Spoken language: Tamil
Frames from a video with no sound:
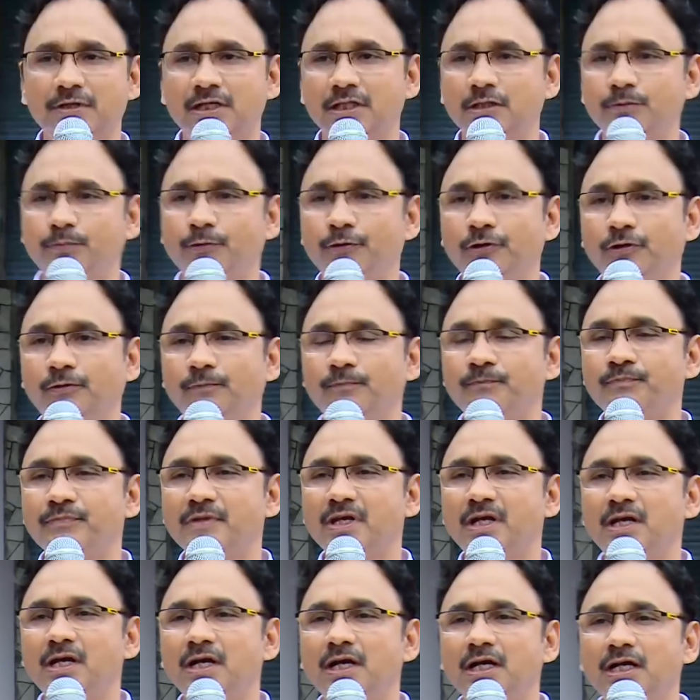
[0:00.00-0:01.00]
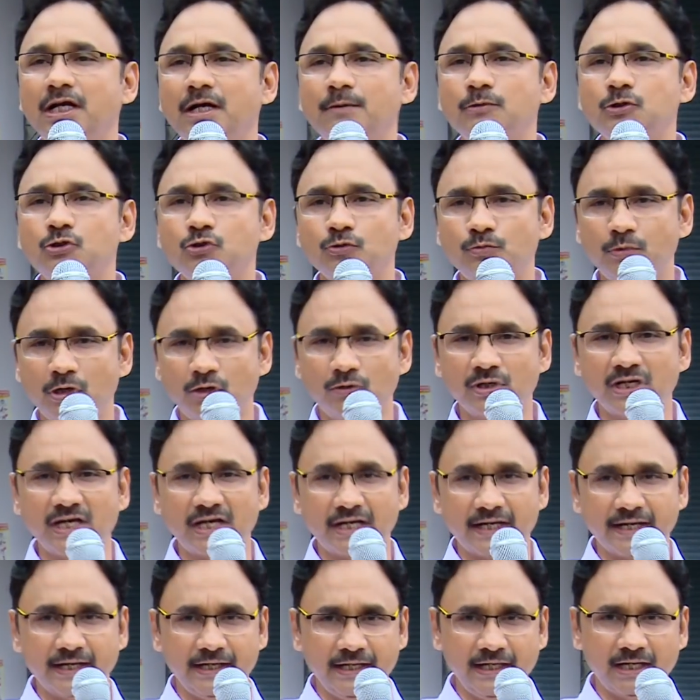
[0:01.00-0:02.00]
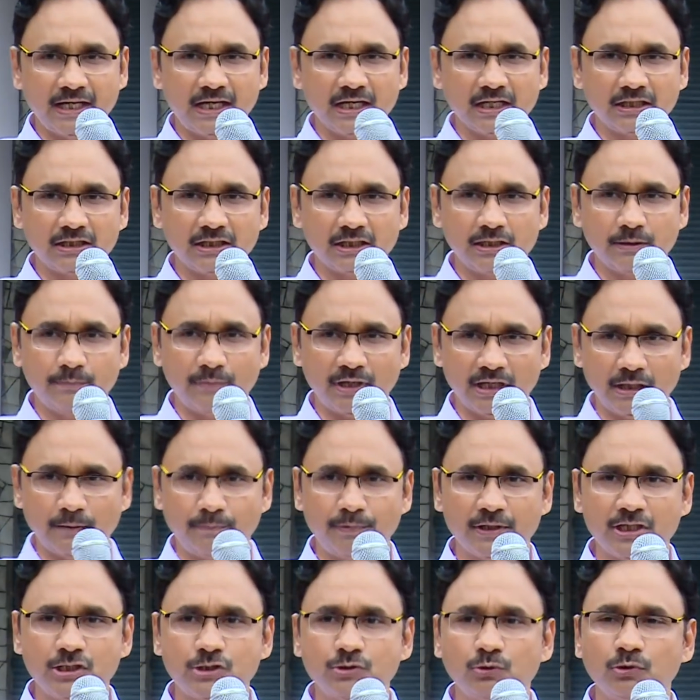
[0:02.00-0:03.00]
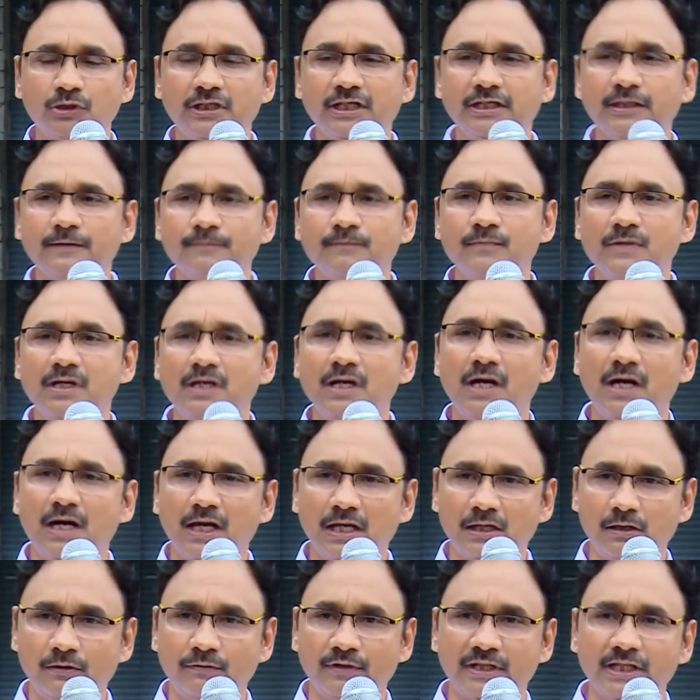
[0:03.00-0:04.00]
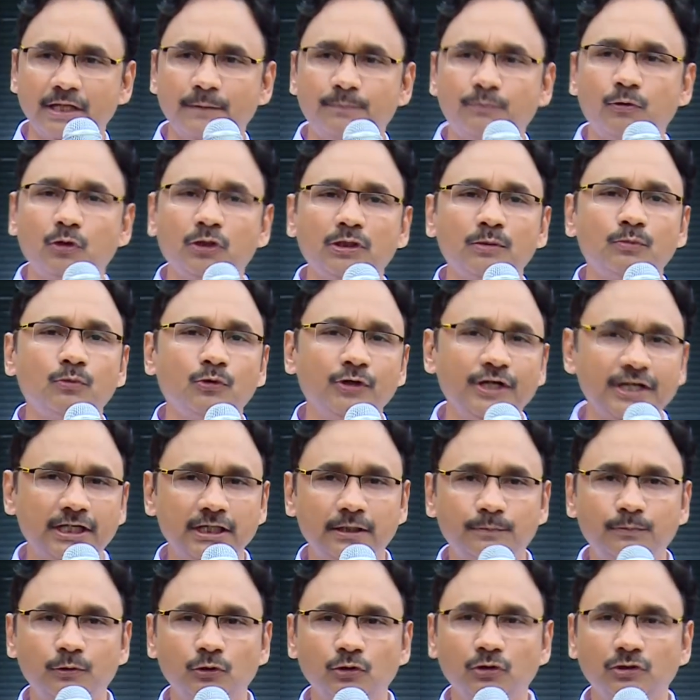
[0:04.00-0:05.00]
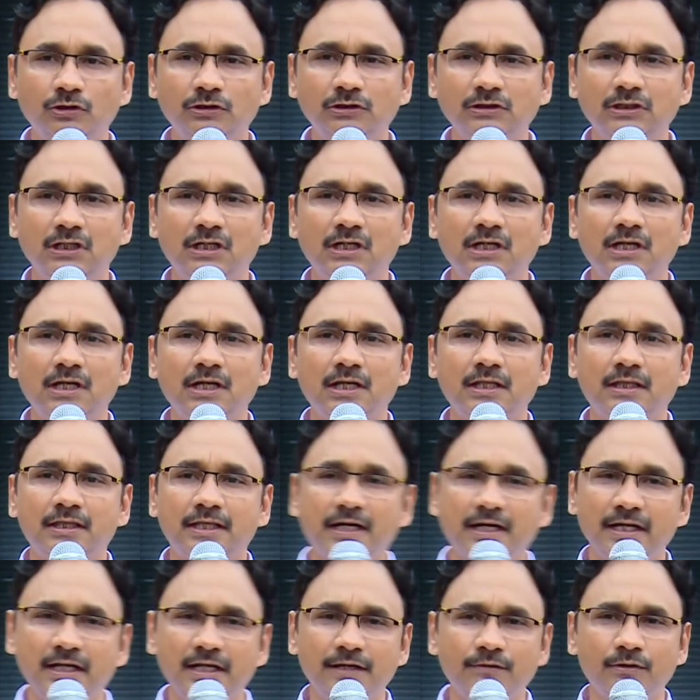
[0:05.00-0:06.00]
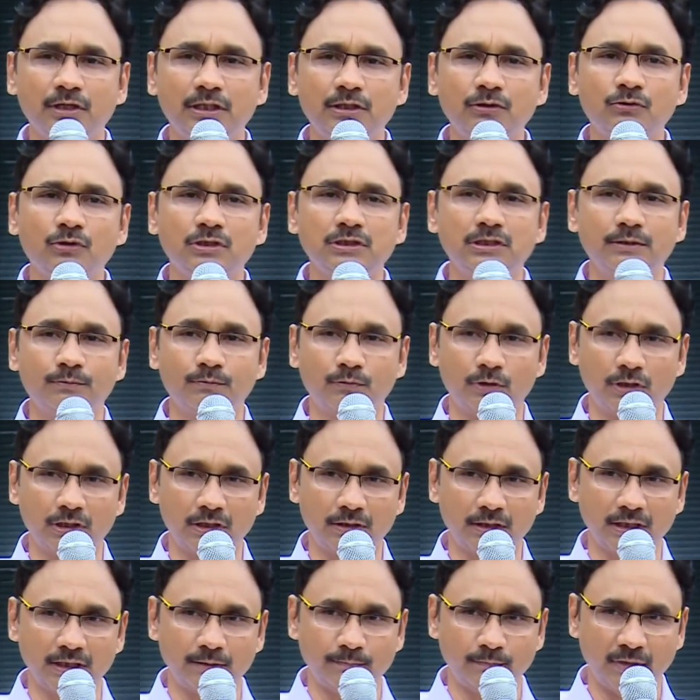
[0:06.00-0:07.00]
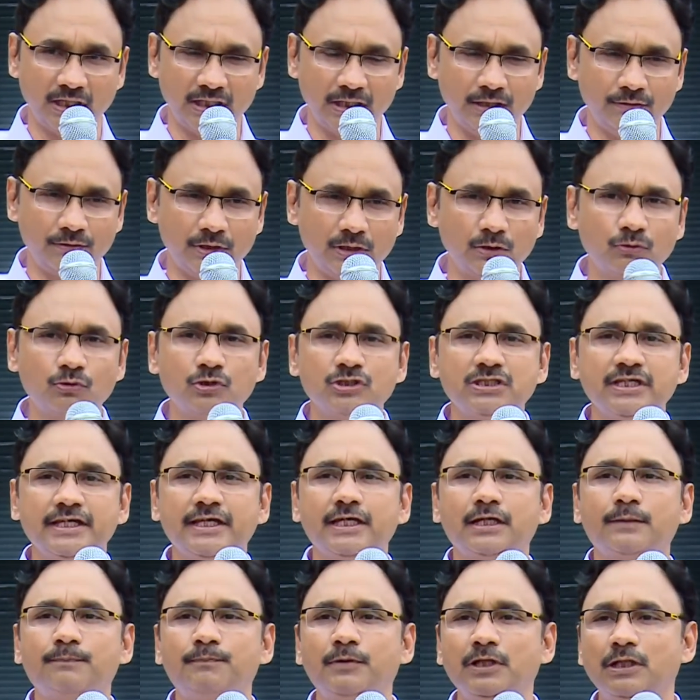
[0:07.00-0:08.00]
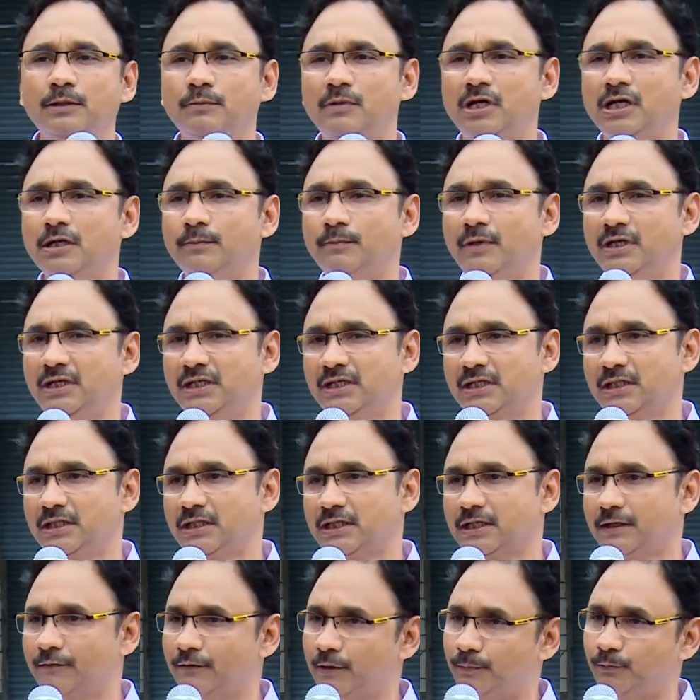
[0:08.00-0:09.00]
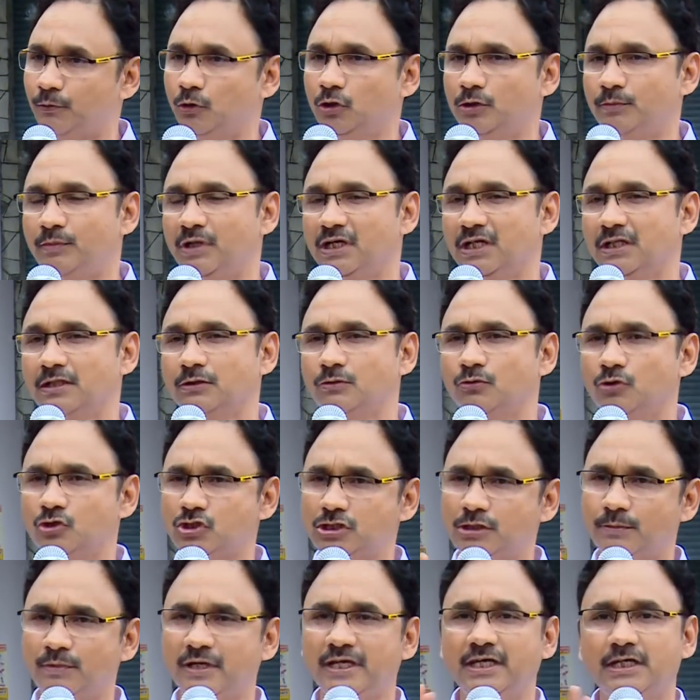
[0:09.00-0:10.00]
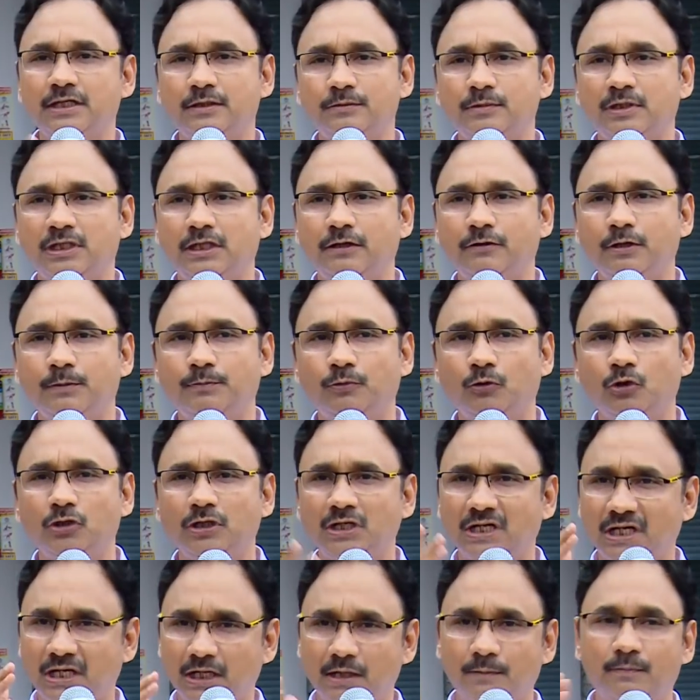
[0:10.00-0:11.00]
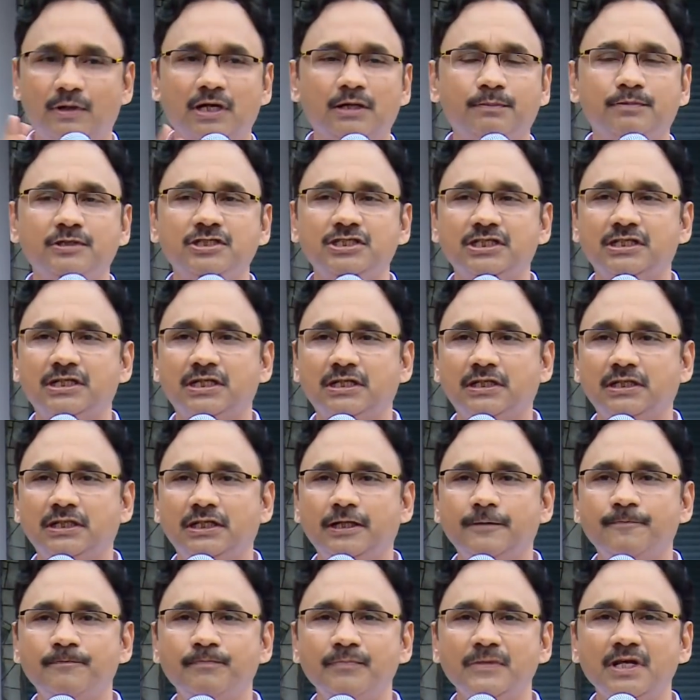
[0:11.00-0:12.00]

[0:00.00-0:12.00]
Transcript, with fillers: வளர்ந்து போயிடும் நாம் சும்மா ஒரு அரை அடி ஆழத்துக்கு மண்ணை பறித்து விட்டு அதில் விதையை போட்டு மூடிட்டால் போதும் தண்ணி வந்து கொஞ்சம் அந்த மண் வந்து கொஞ்சம் ஈரப்பதமான மண் இருந்துட்டாவே போதுமானது கொஞ்சமாக ஈரம் இருந்தாவே போதும் நல்லா மழை பெஞ்சிட்ருக்குது